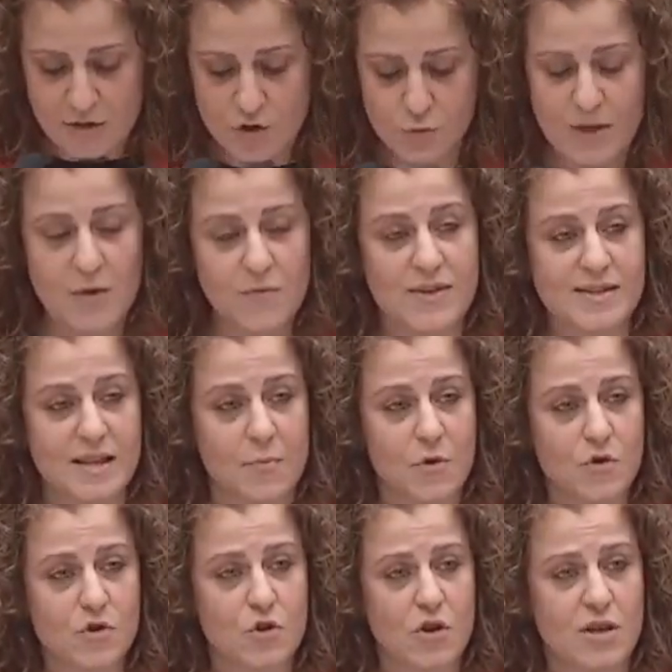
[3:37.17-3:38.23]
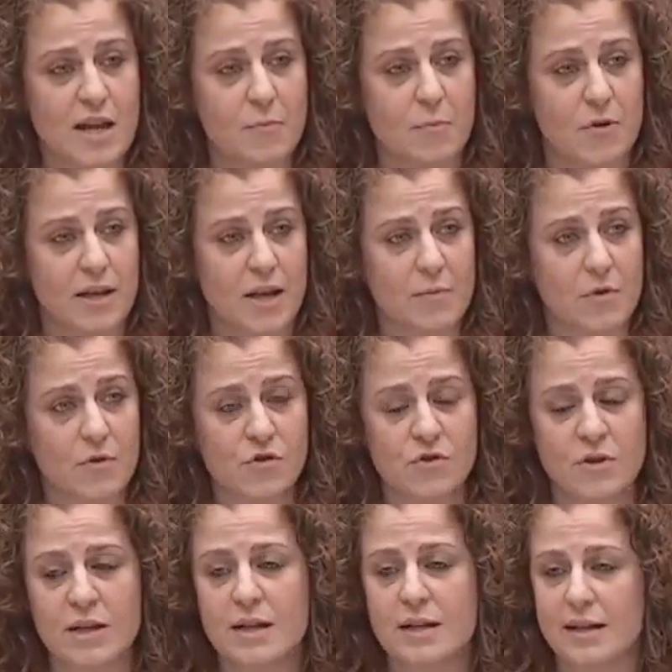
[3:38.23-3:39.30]
nos manifestemos hoy y
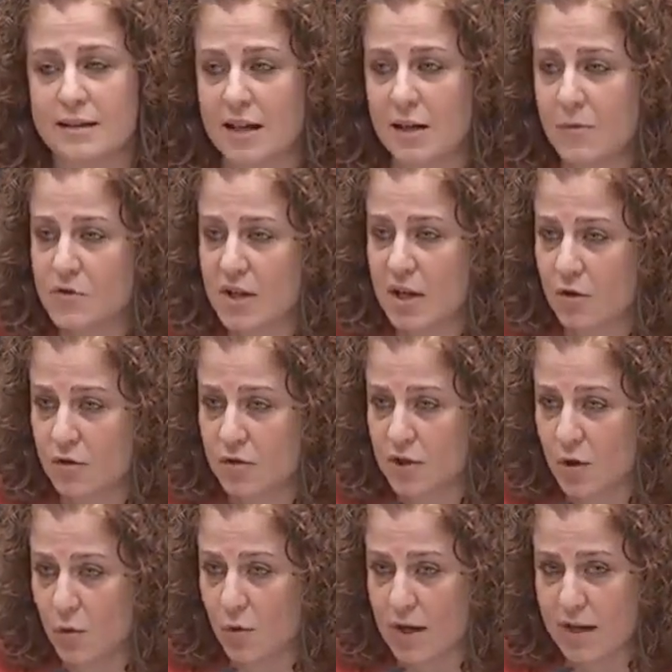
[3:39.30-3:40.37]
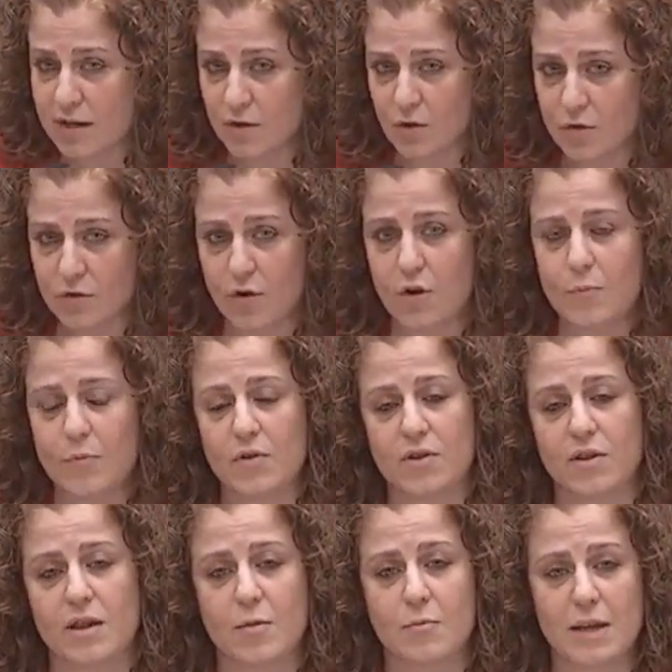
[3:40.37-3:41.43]
apoyemos que tenemos que continuar con todo el
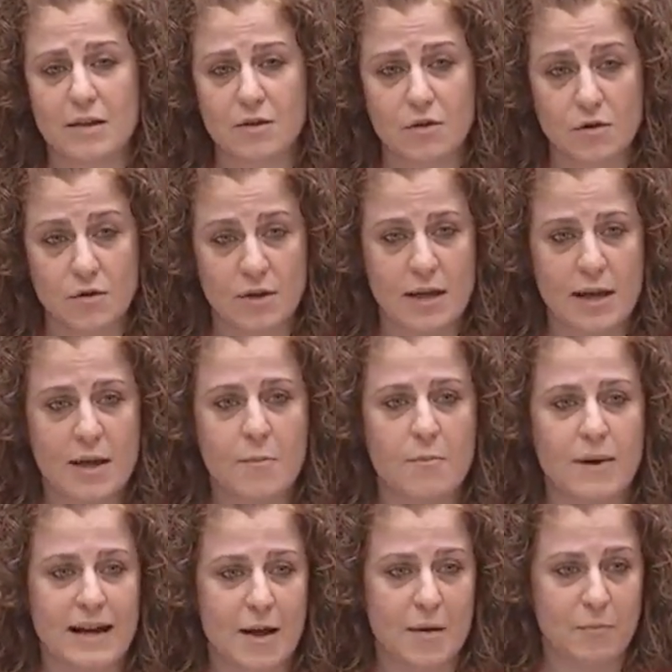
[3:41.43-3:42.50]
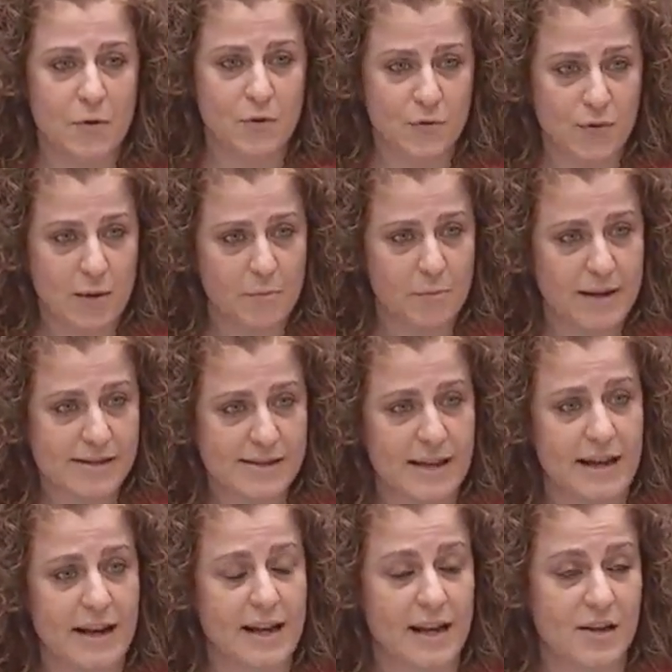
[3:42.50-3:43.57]
procedimiento para por fin
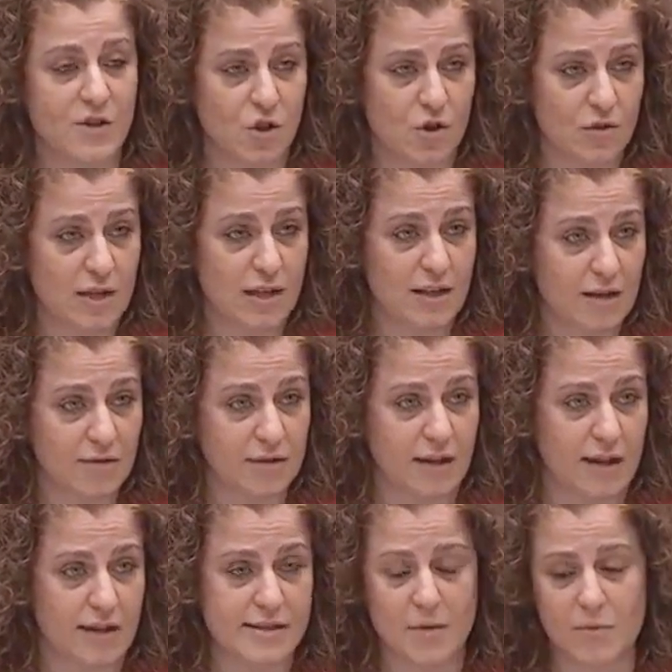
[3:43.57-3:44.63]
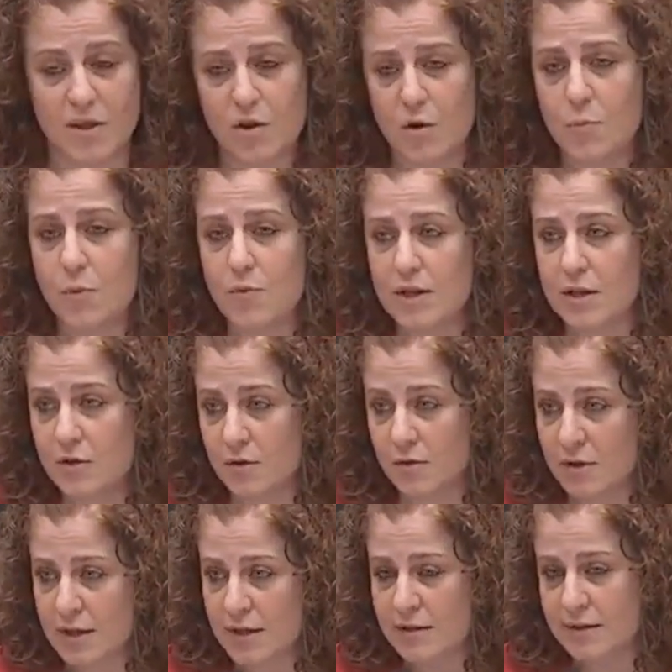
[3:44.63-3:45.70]
pasar a gestión directa al servicio
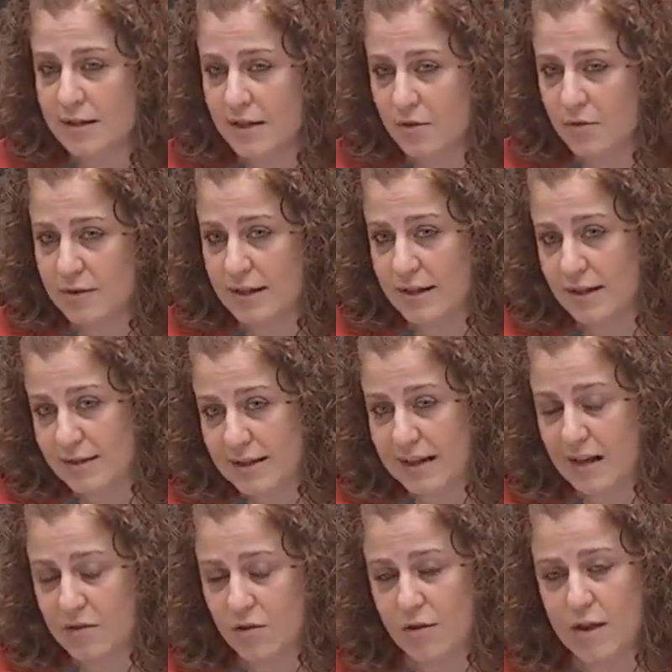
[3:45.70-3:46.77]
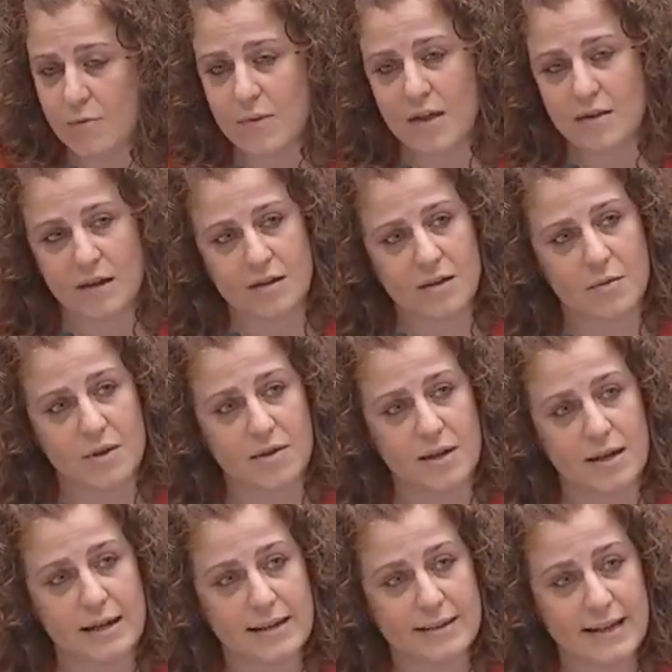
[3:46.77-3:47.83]
público de la, la Ciudad de Madrid de
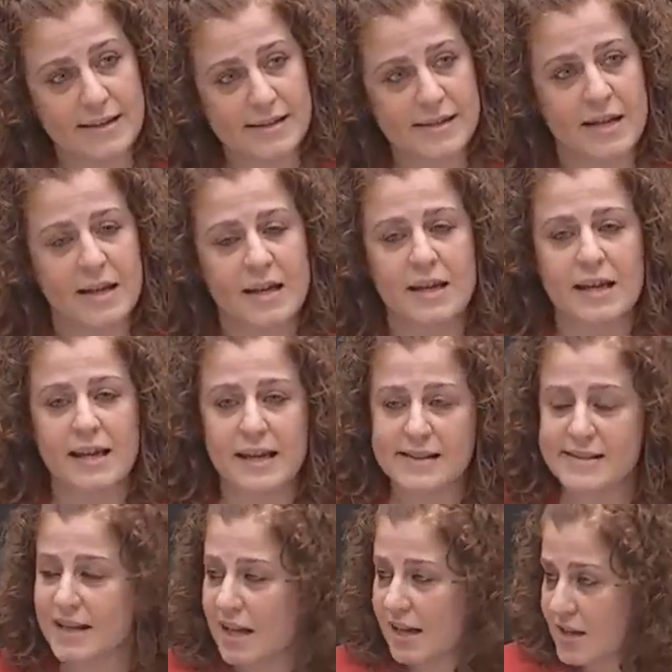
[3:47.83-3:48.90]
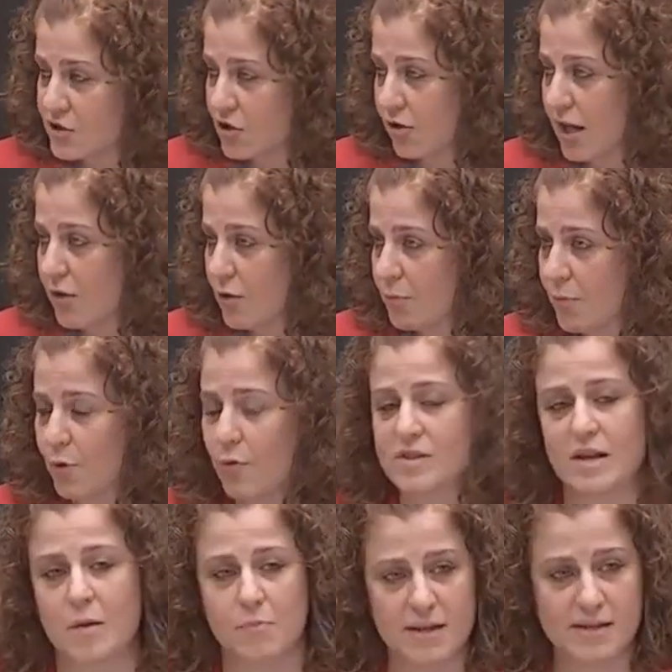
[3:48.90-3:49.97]
bicicletas y que sea gestionado por
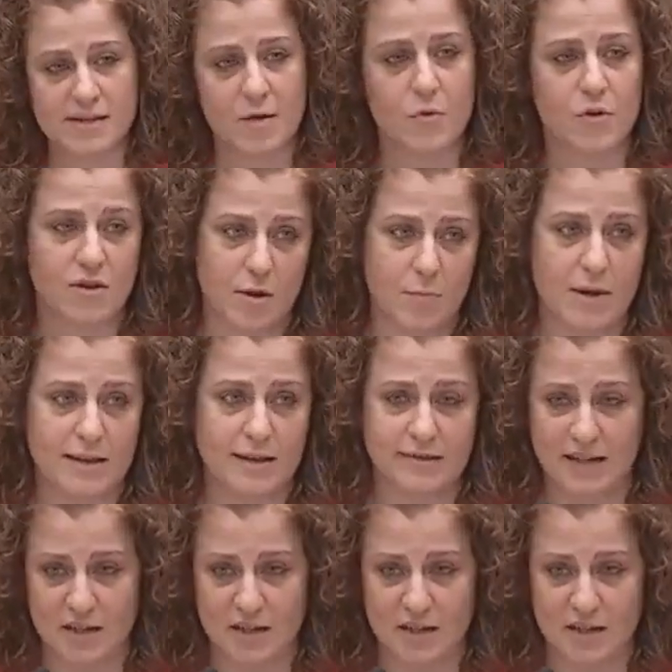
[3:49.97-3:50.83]
nuestra empresa municipal de